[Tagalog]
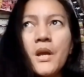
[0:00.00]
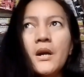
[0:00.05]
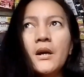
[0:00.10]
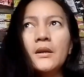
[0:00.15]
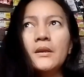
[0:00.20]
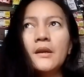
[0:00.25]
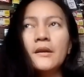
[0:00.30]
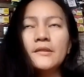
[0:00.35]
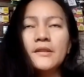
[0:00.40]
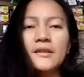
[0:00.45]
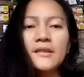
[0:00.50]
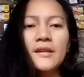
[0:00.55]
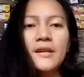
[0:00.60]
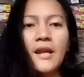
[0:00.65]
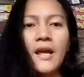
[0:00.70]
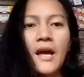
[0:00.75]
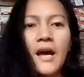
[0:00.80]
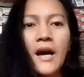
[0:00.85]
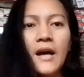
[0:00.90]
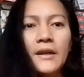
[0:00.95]
nasa
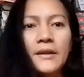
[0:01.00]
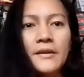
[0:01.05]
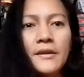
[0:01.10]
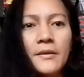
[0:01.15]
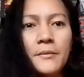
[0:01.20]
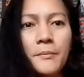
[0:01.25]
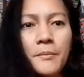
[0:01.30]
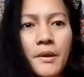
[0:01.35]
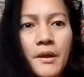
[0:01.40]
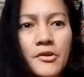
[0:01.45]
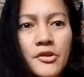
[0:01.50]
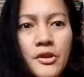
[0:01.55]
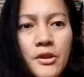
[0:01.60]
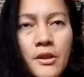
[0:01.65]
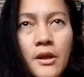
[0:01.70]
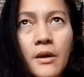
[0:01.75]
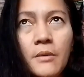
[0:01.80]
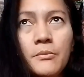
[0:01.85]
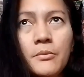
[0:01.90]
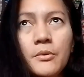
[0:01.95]
300 plus lang
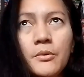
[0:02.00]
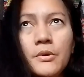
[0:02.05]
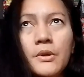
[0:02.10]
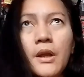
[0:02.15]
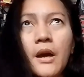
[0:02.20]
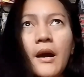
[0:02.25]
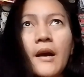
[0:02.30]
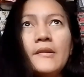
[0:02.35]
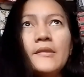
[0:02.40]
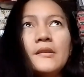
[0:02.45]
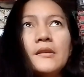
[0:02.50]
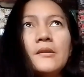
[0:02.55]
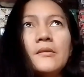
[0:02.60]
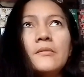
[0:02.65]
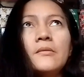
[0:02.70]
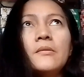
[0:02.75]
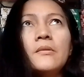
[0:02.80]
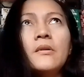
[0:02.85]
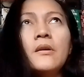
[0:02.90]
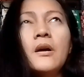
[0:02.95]
muna kasi yung